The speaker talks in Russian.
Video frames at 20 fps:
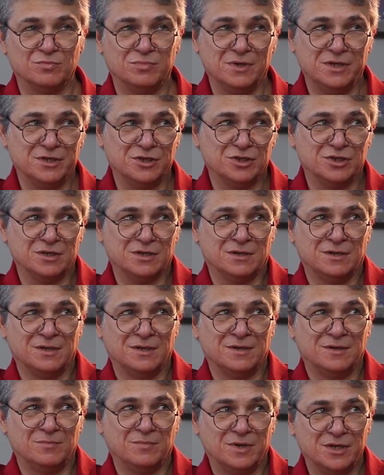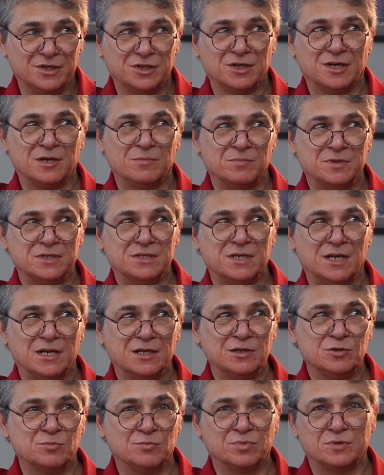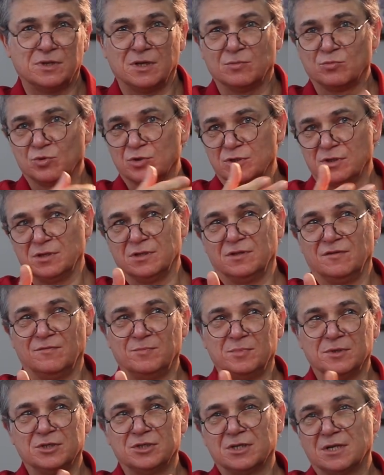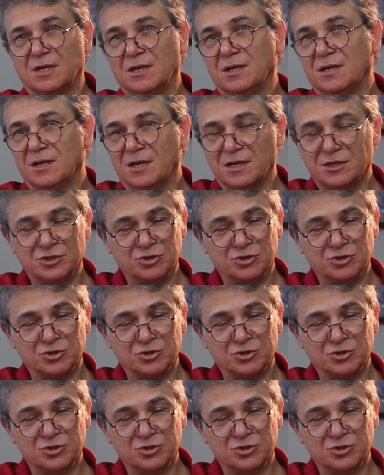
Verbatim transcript: Ближе, ближе к импрессионизму, потому что это впечатление,